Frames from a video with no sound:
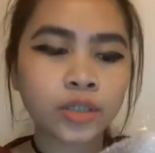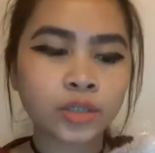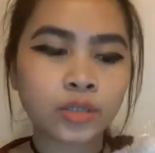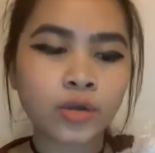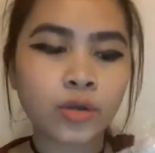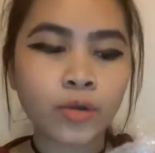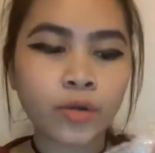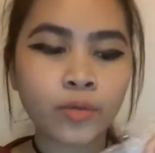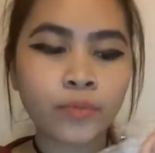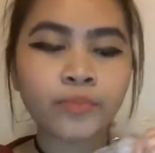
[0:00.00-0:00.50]

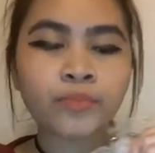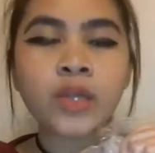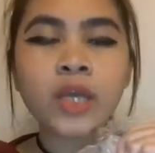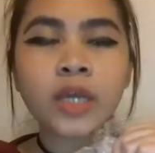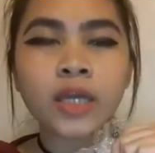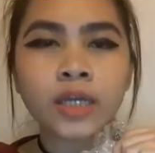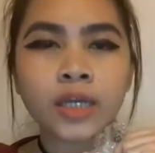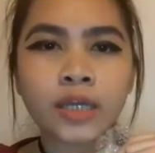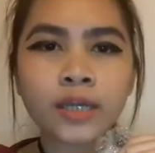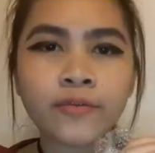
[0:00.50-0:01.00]
So,
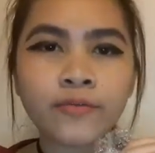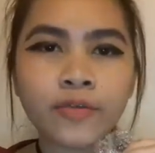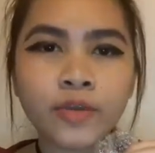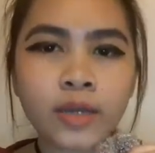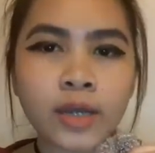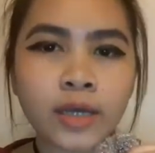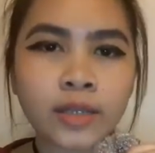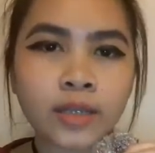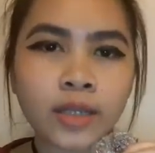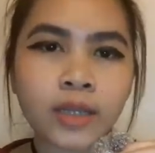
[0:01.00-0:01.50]

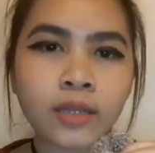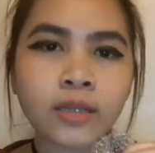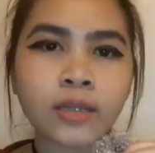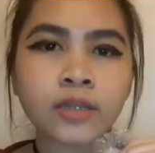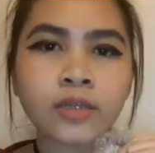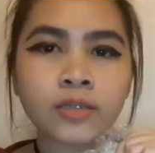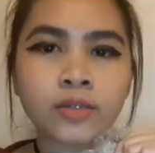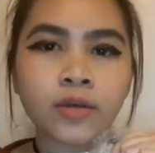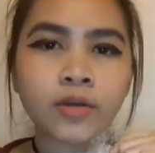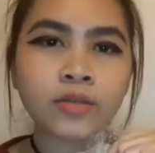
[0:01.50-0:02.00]
i-review natin
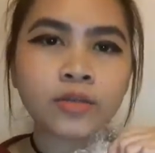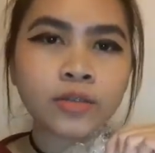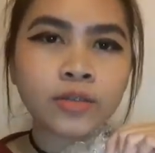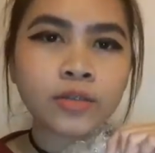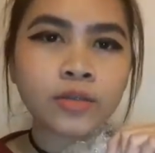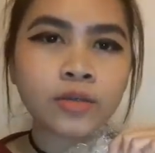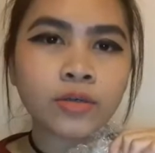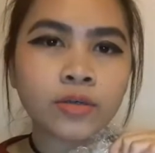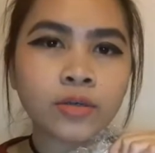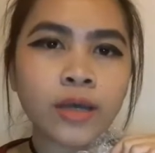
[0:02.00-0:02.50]
and
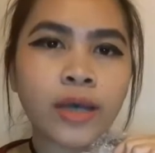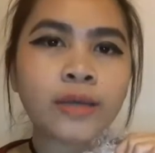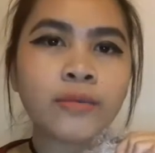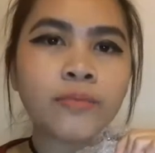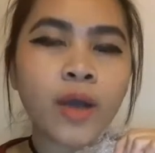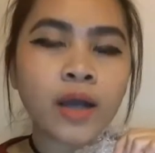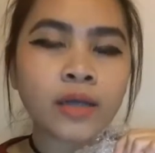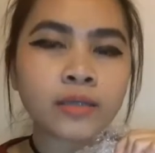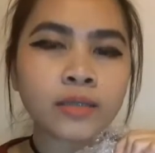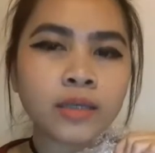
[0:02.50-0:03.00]
also
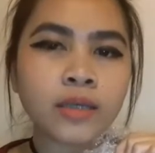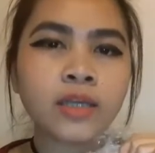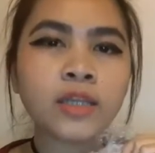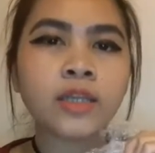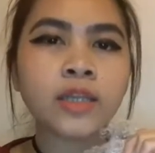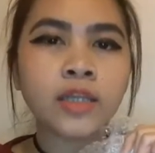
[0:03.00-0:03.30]
unboxing.